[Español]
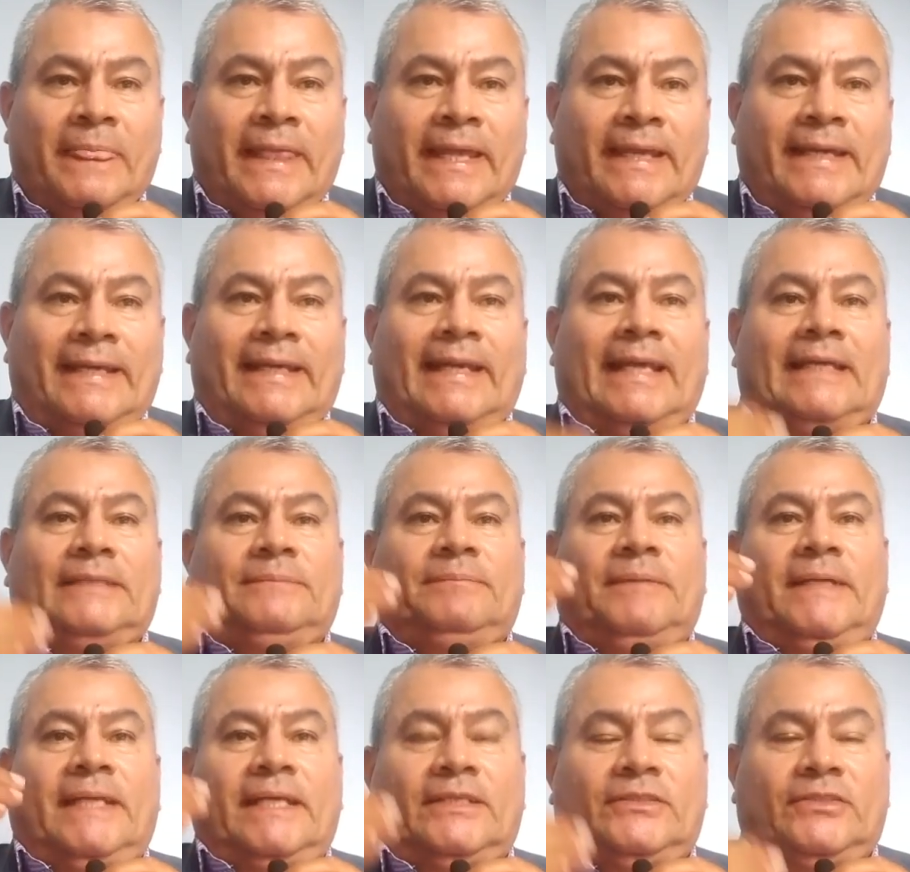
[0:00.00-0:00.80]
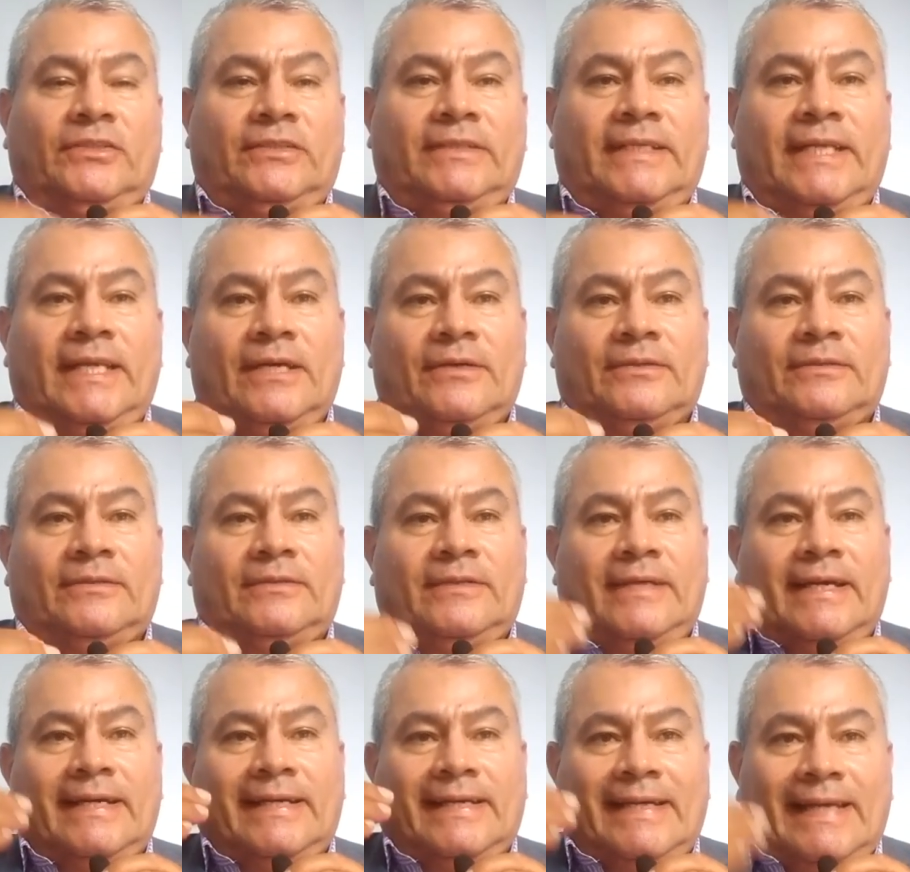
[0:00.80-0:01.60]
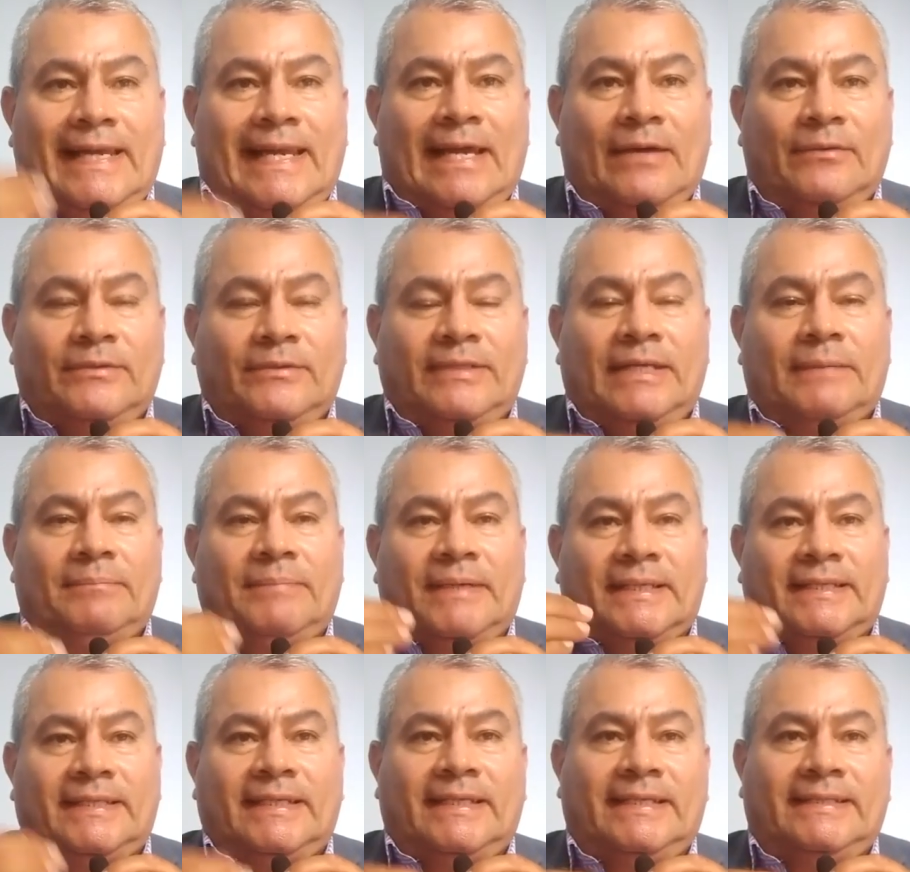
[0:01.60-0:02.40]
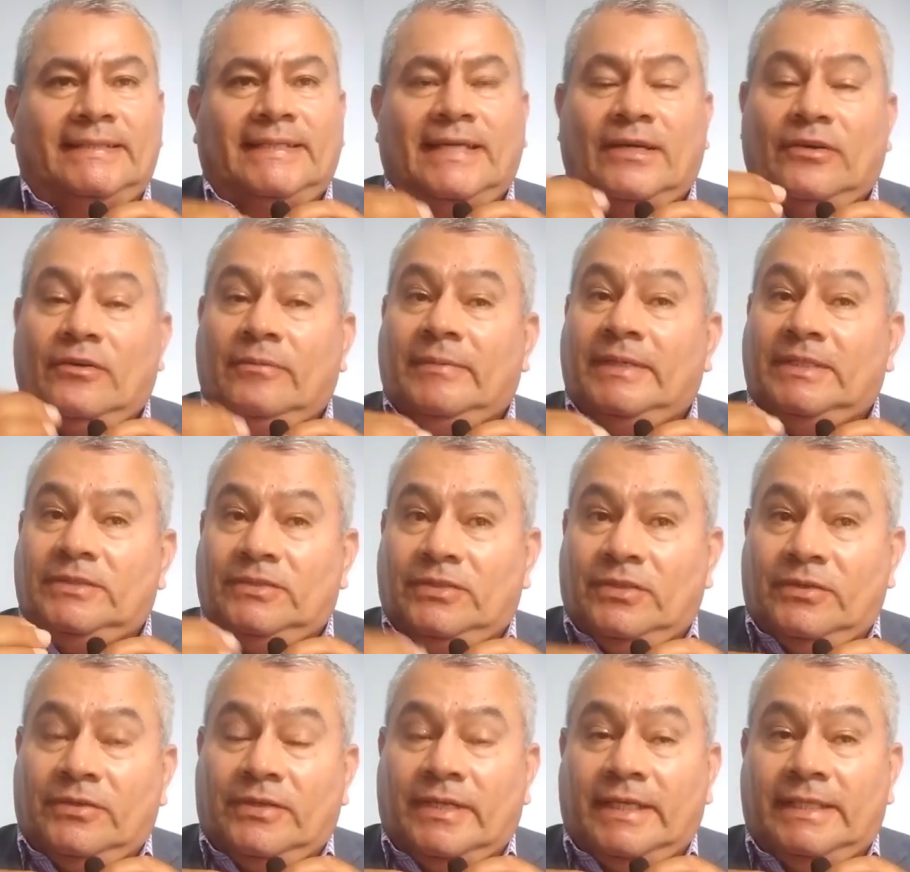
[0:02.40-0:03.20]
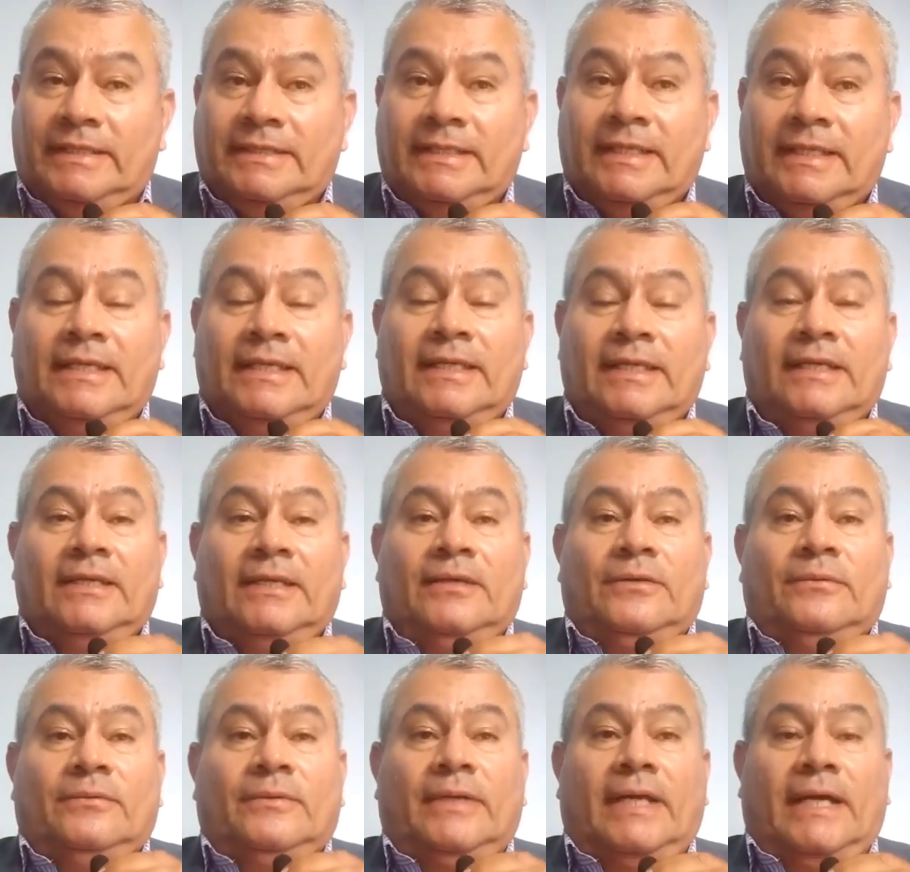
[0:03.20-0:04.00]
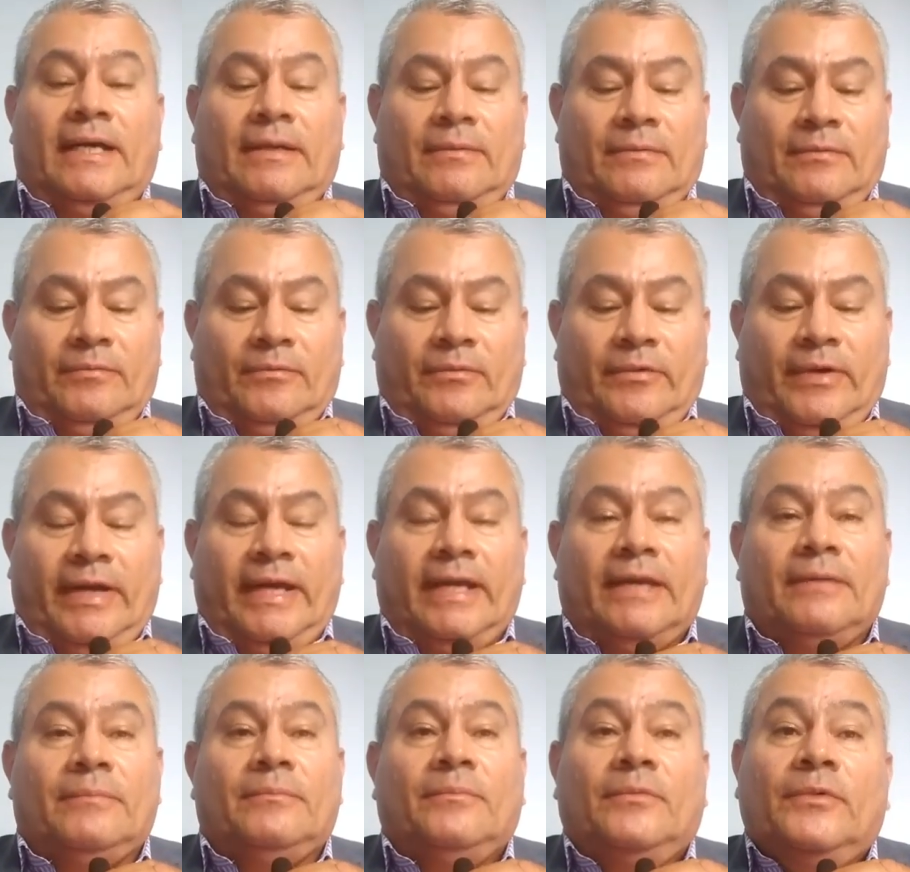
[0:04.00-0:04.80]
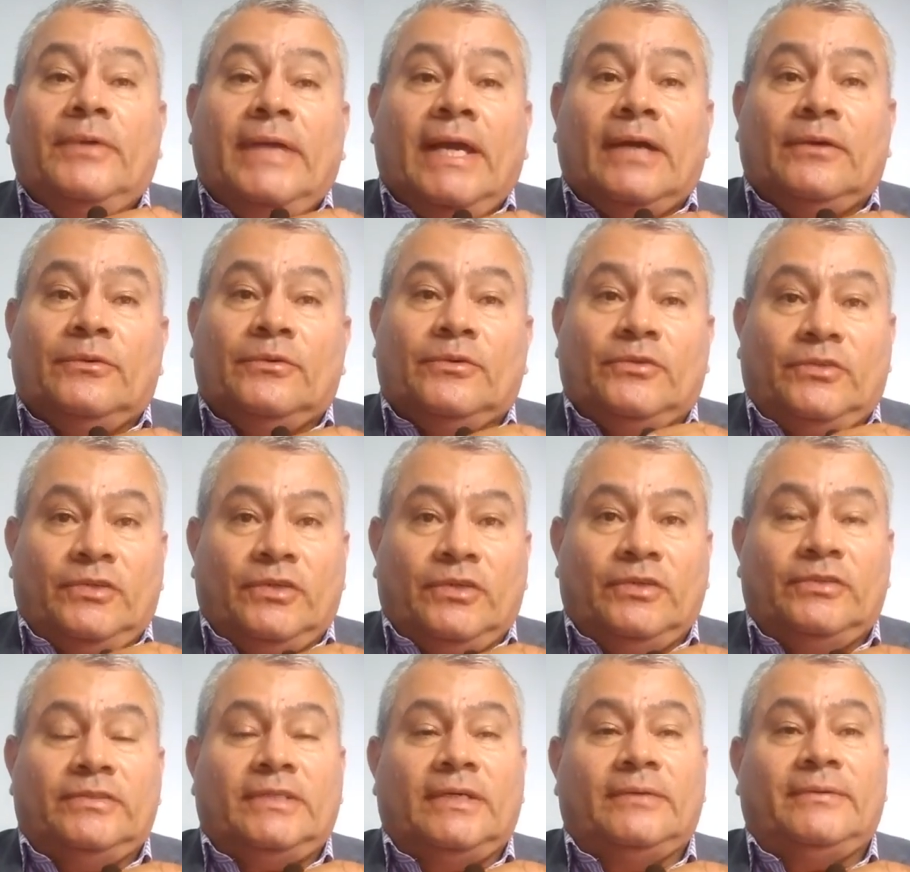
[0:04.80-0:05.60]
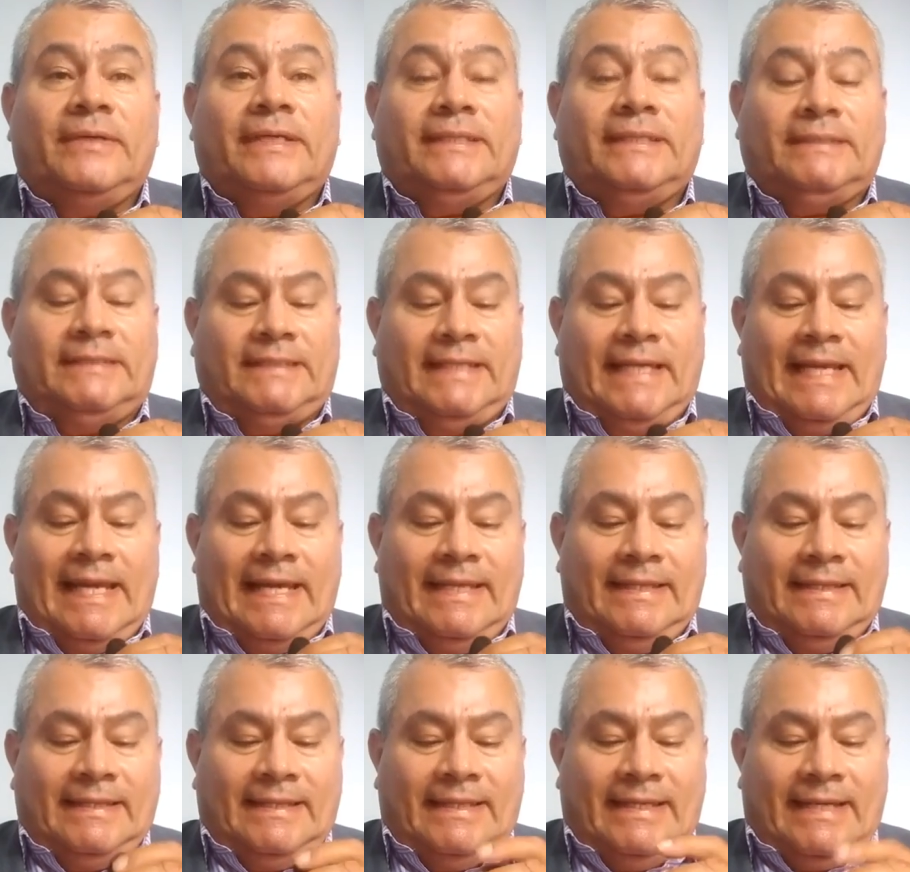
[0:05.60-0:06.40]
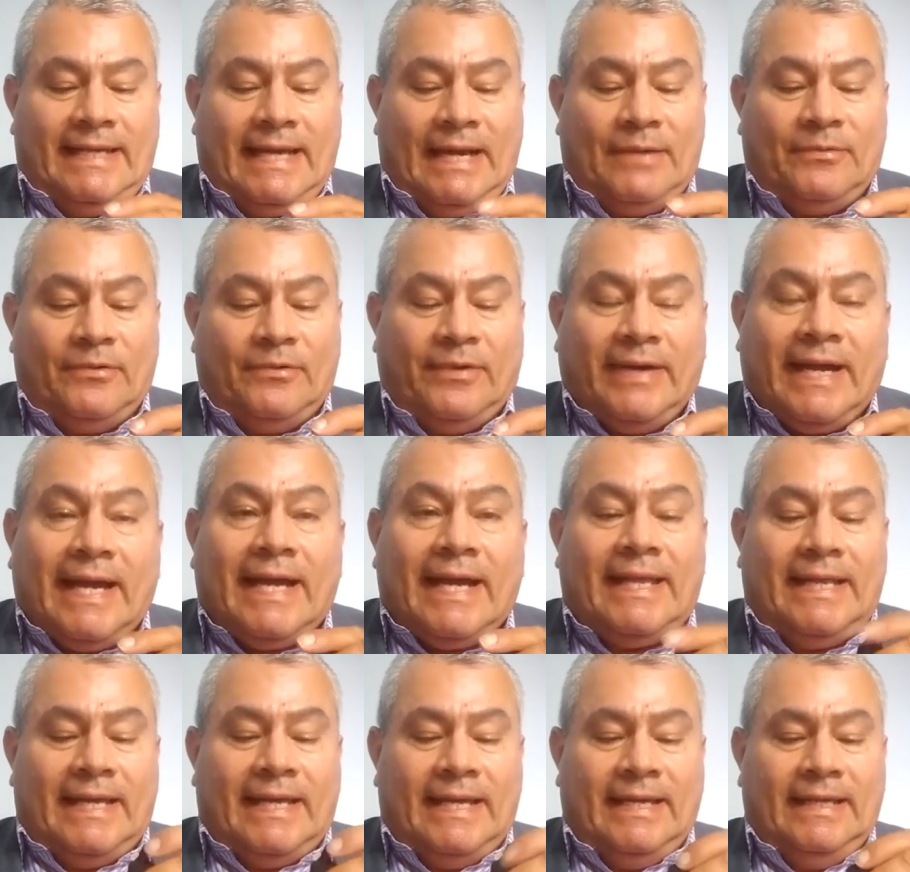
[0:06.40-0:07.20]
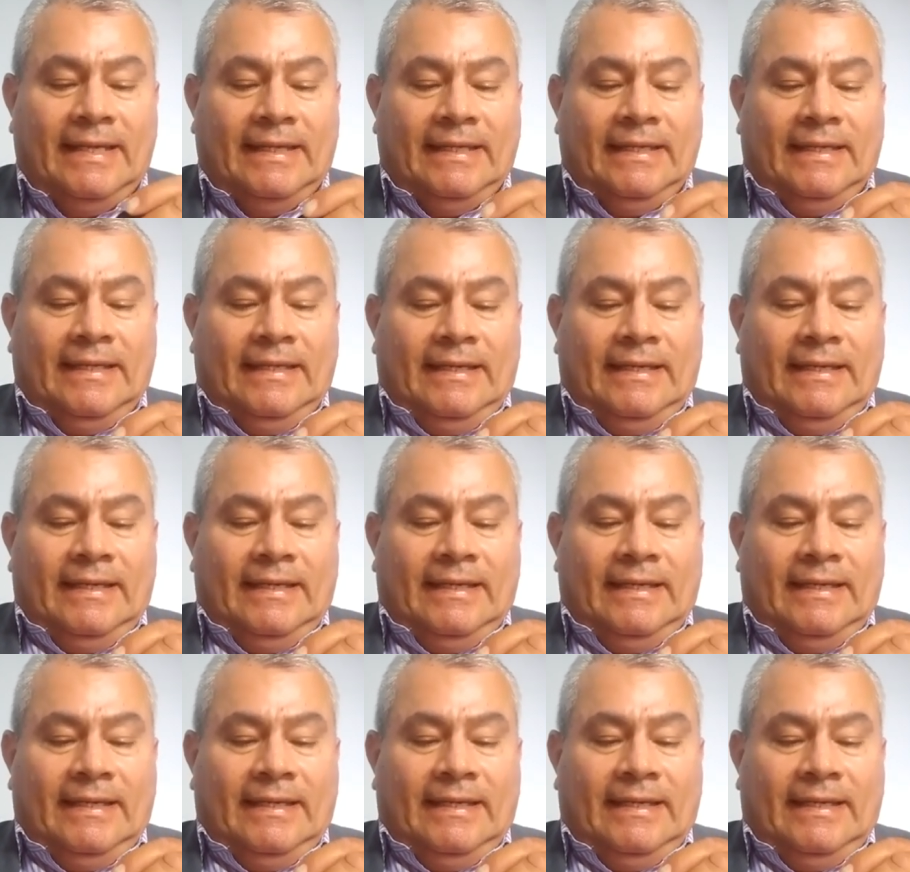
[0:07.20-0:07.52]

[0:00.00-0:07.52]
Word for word: la aspiración de la doctora Claudia Patricia Gómez Torres, una mujer muy acuciosa, una excelente abogada,